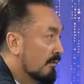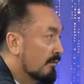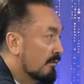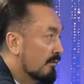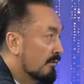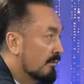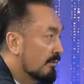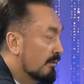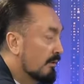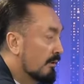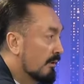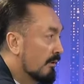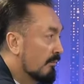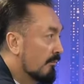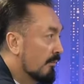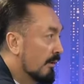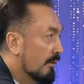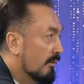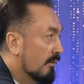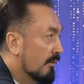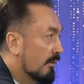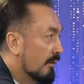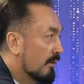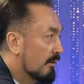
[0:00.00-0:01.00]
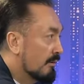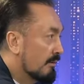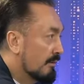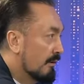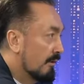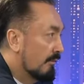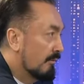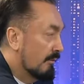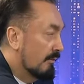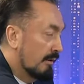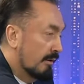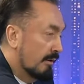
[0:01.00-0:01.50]
Çünkü bana olan
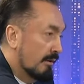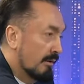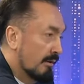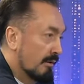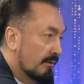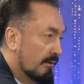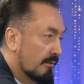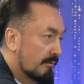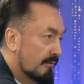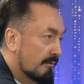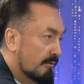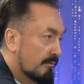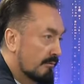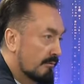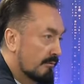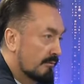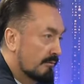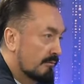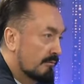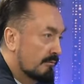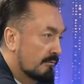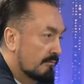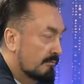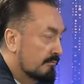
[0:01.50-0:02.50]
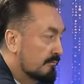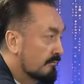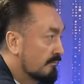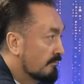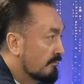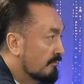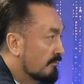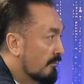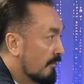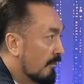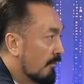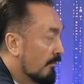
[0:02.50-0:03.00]
sevgileri,
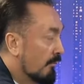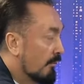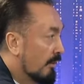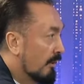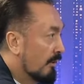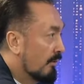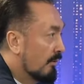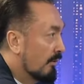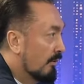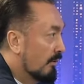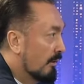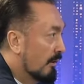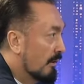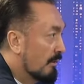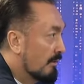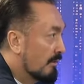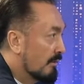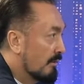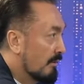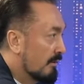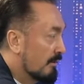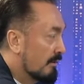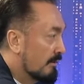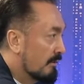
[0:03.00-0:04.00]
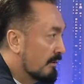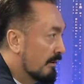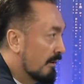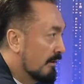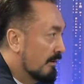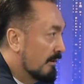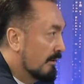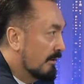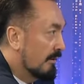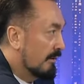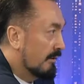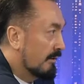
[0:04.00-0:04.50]
bana olan
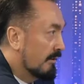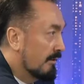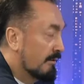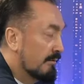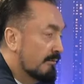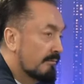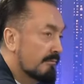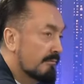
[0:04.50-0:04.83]
saygıları,